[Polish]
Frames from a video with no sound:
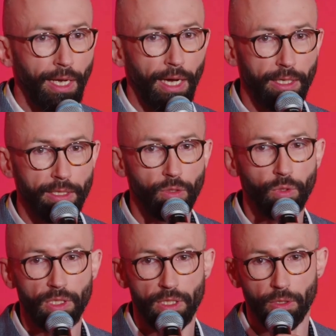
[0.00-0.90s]
ale z
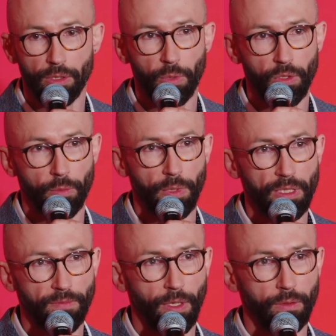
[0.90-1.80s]
drugiej strony, proszę
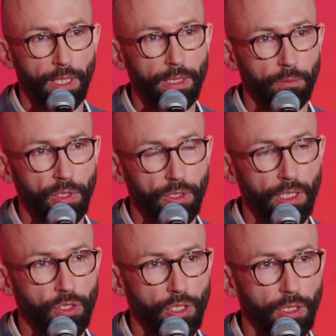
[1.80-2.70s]
Państwa, o takim
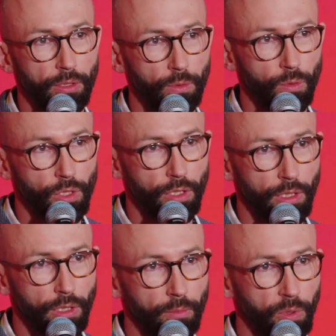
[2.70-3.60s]
liderze,
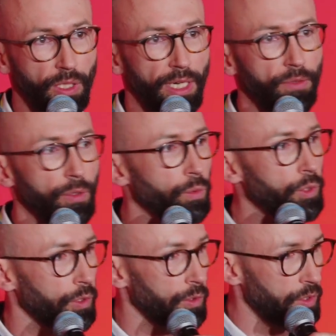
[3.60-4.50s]
który potrafi
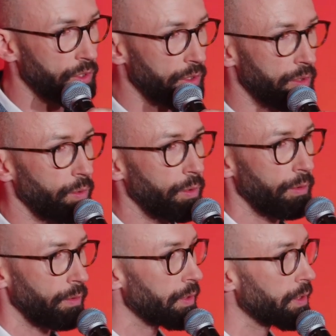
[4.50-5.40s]
usiąść z
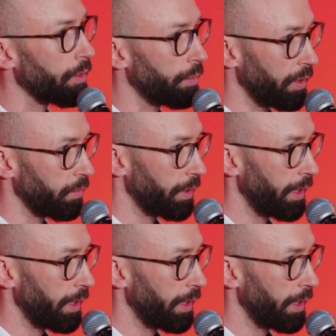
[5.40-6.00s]
drugą osobą,